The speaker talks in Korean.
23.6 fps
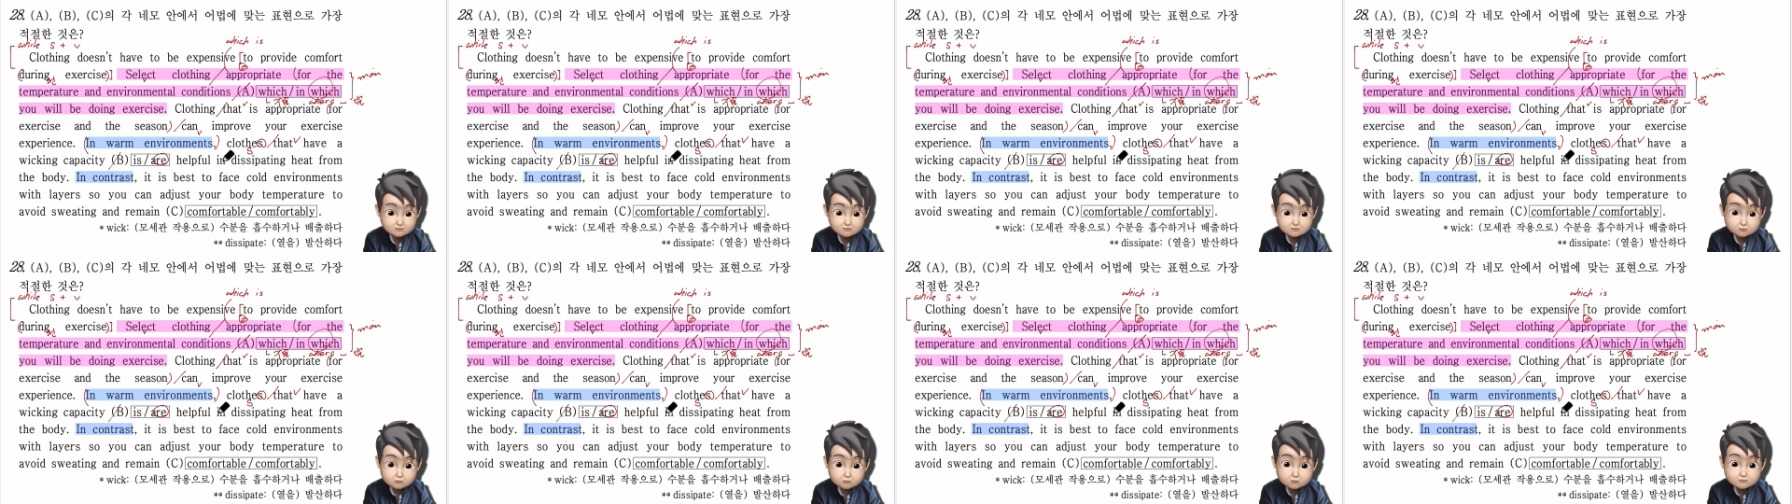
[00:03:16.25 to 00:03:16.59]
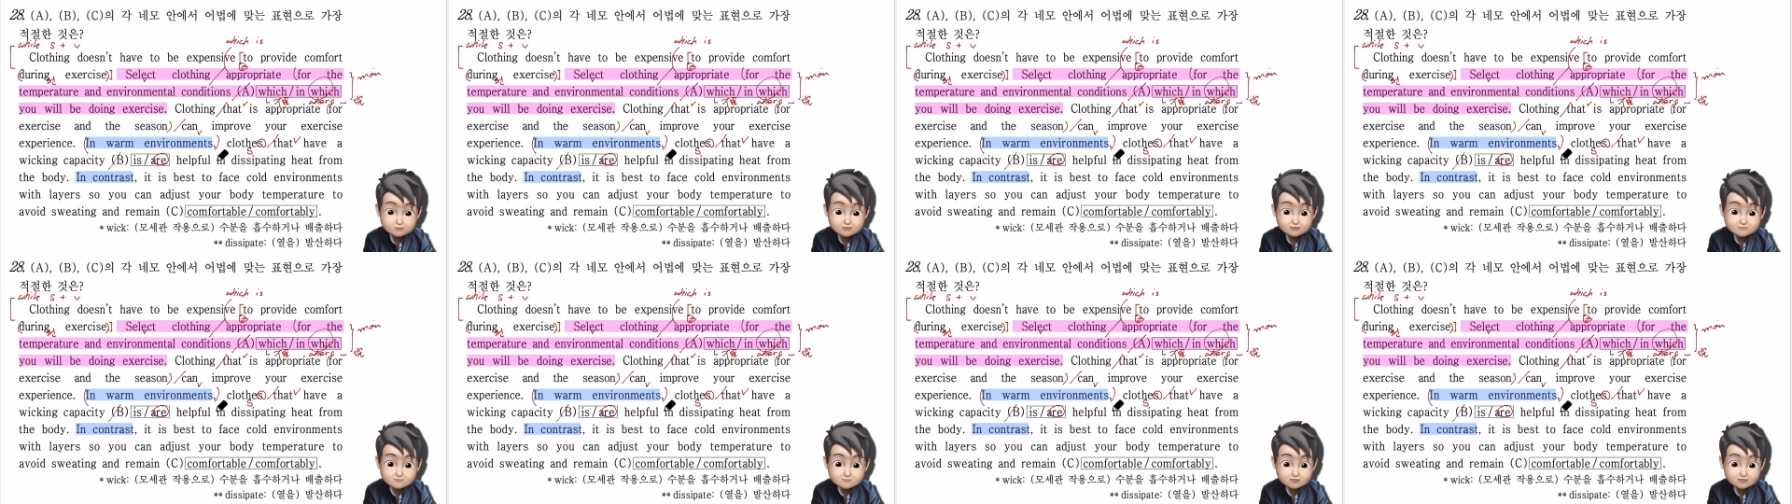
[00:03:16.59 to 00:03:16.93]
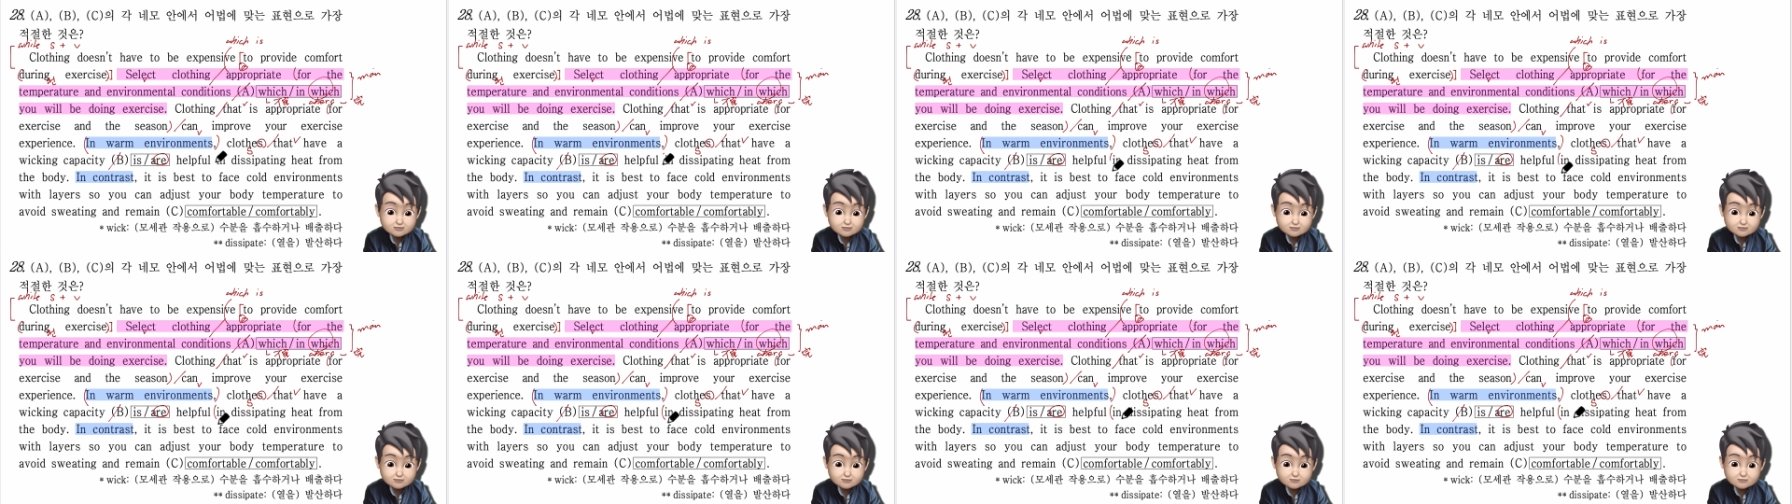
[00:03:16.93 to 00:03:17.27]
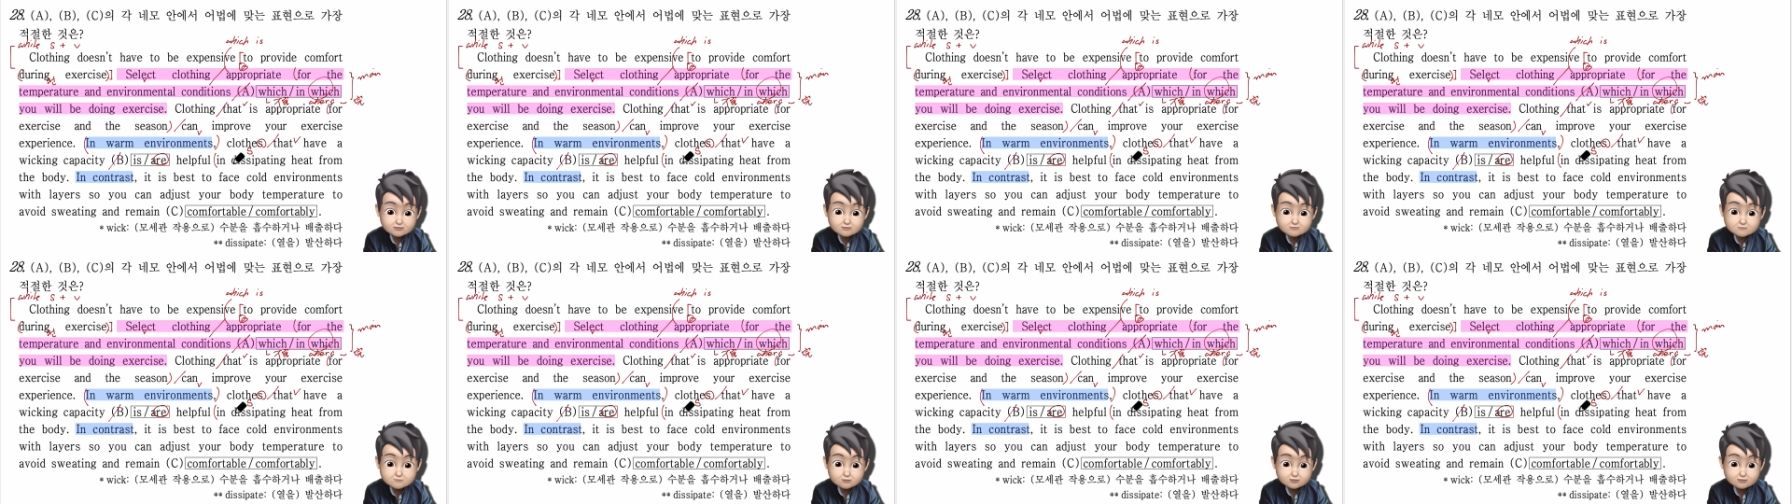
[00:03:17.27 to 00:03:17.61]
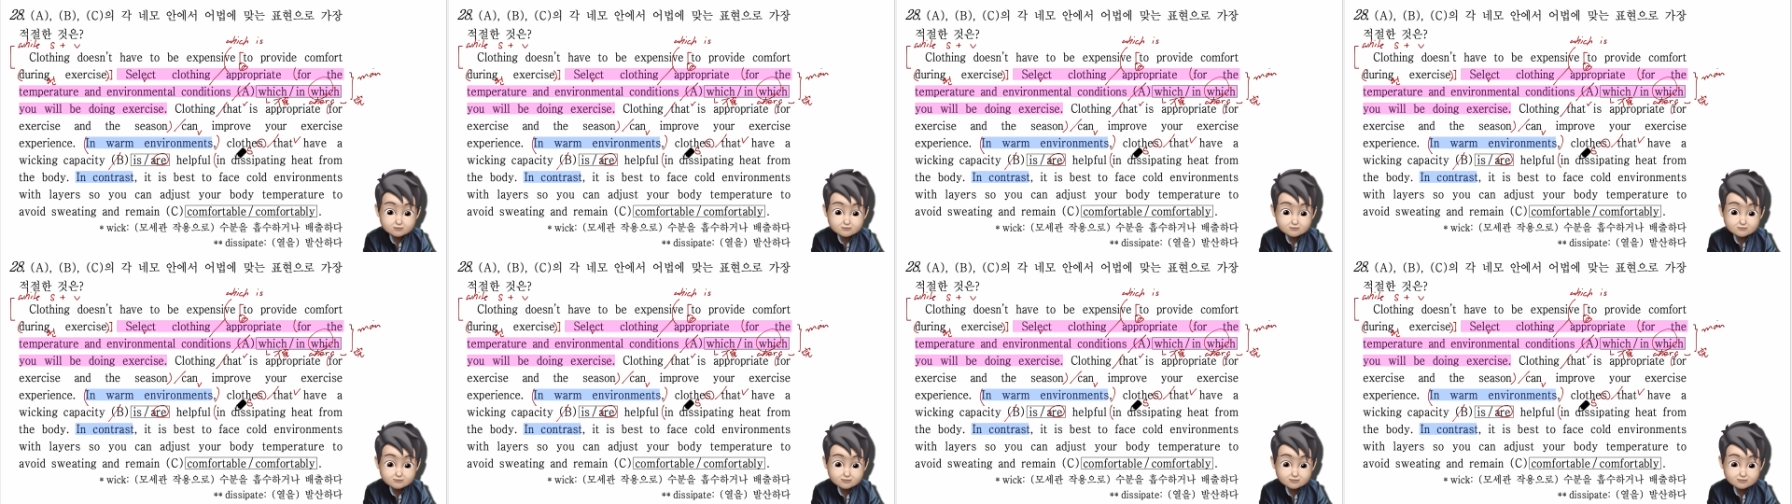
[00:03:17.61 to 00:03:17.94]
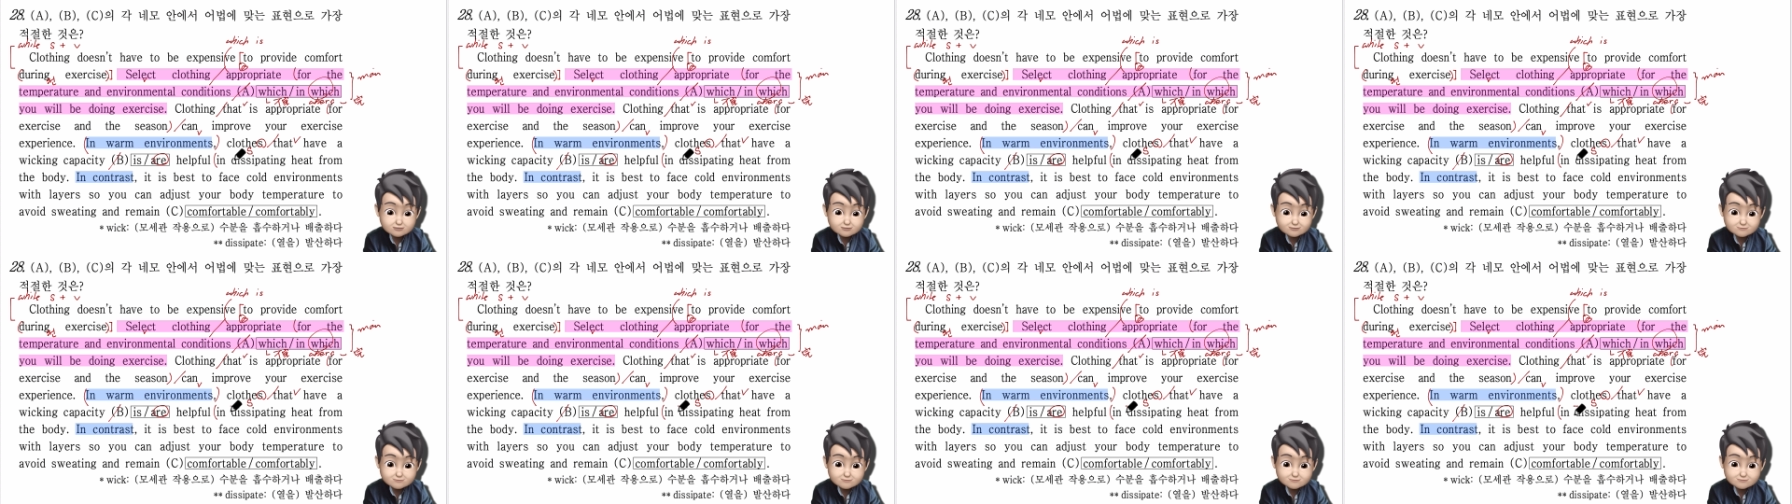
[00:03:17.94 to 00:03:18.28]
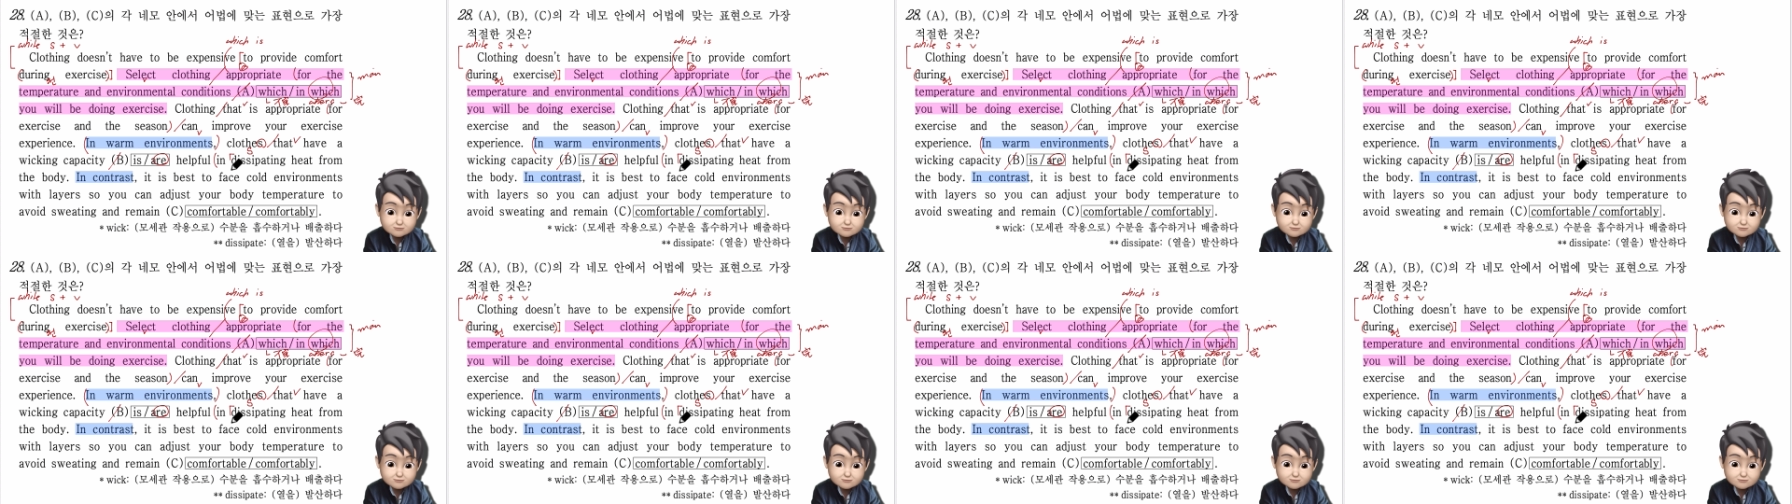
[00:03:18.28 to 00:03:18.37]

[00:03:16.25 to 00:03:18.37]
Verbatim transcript: 도움이 됩니다. 뭐 하는데?